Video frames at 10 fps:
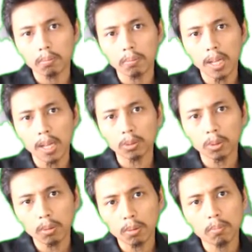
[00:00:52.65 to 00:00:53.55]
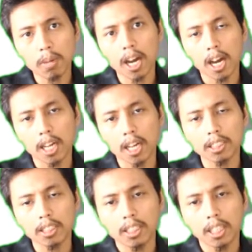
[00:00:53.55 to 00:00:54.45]
langsung membahas
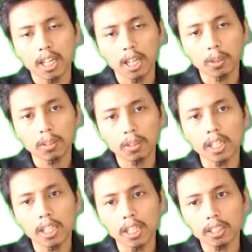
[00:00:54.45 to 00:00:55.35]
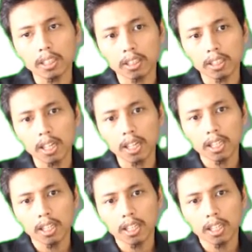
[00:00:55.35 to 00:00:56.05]
atau teringat tentang